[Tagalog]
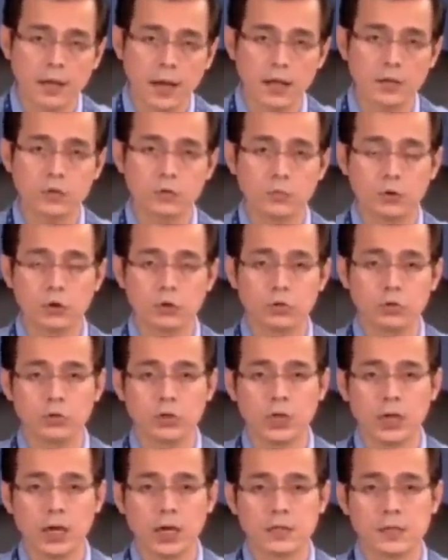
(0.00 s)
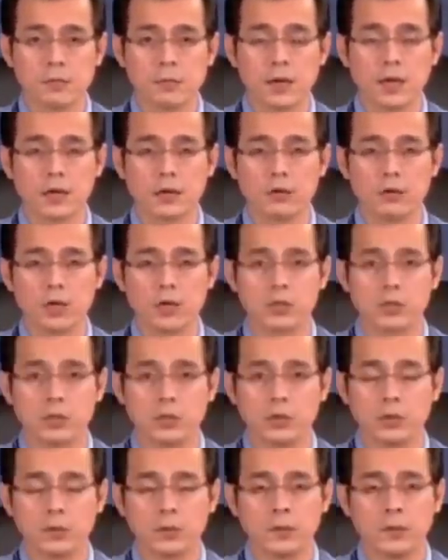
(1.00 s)
at sumusunod sila sa mga
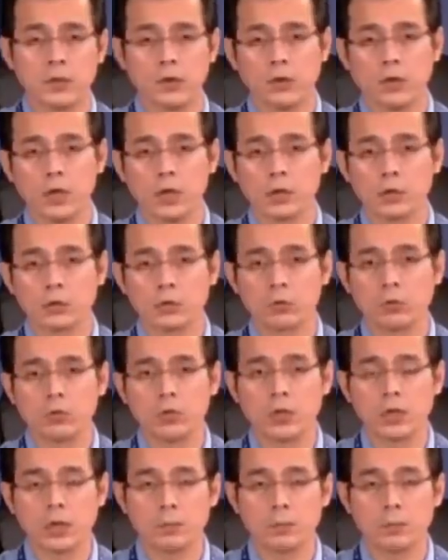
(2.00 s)
regulasyon o alituntunin